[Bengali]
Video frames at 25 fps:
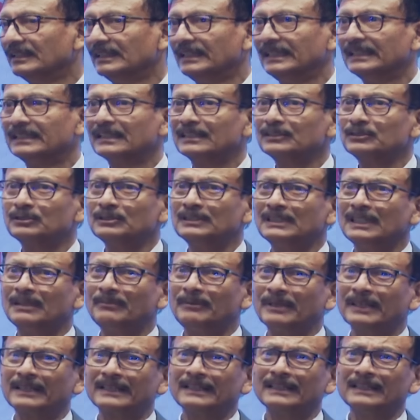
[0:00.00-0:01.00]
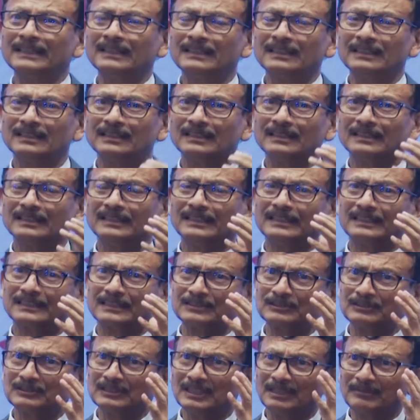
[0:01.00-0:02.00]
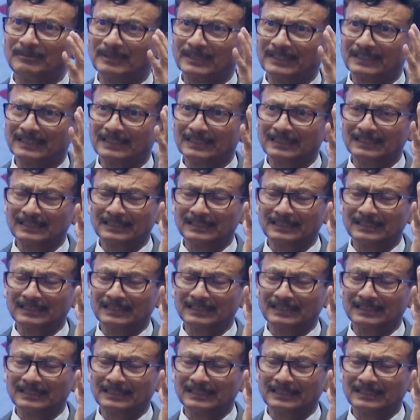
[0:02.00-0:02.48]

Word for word: এটা যদি আমাকে এটা যদি আমাকে